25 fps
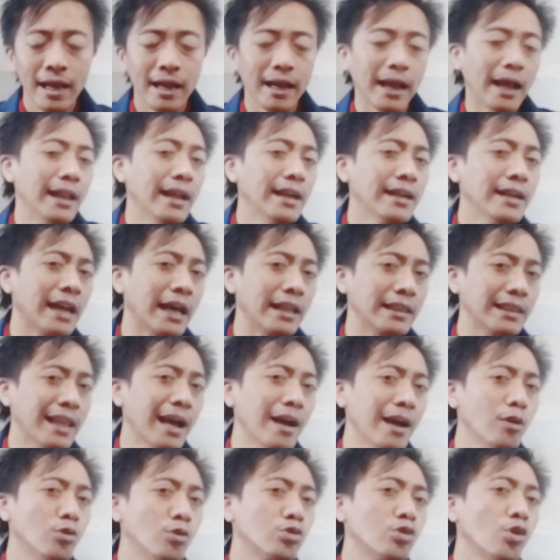kalian
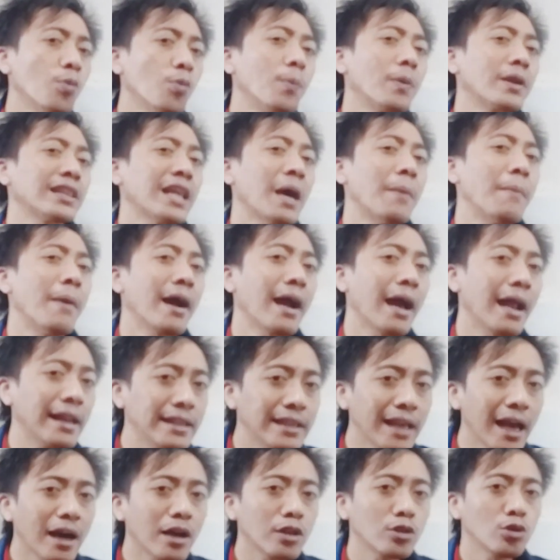datang untuk pertama
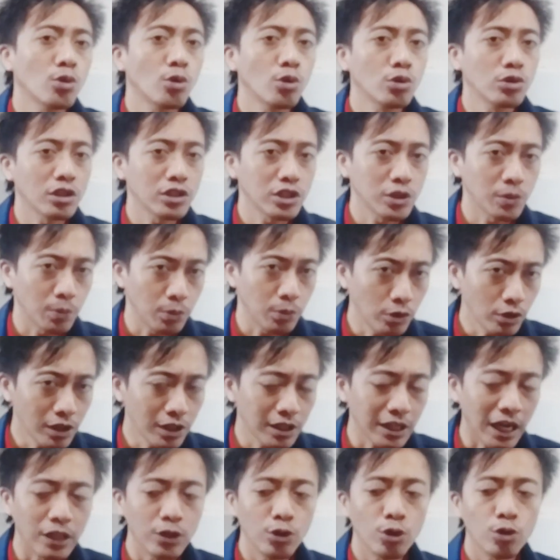kalinya ke toko
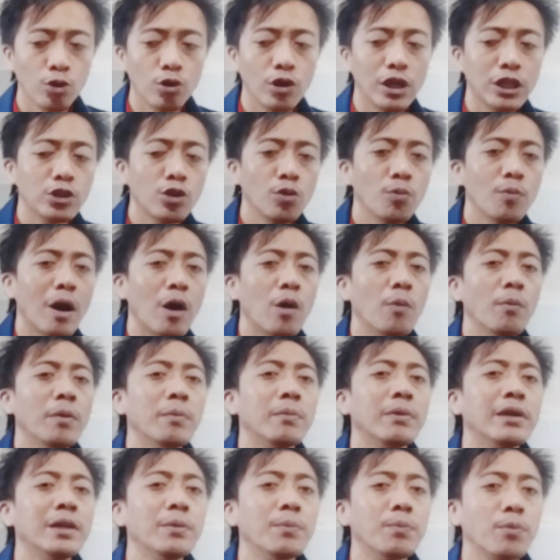tersebut dan toko itu mau
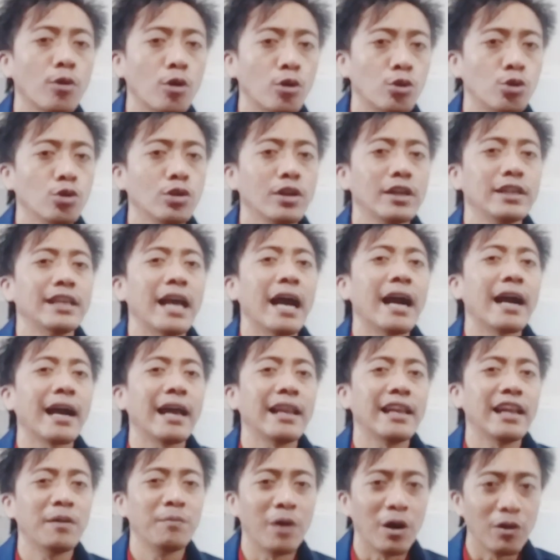membeli produk yang
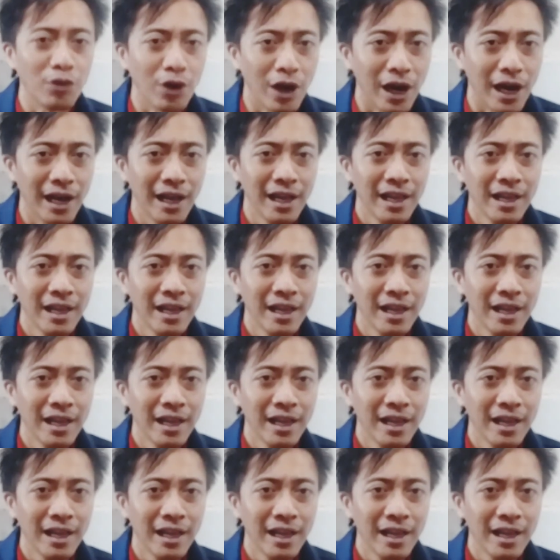kalian bawa.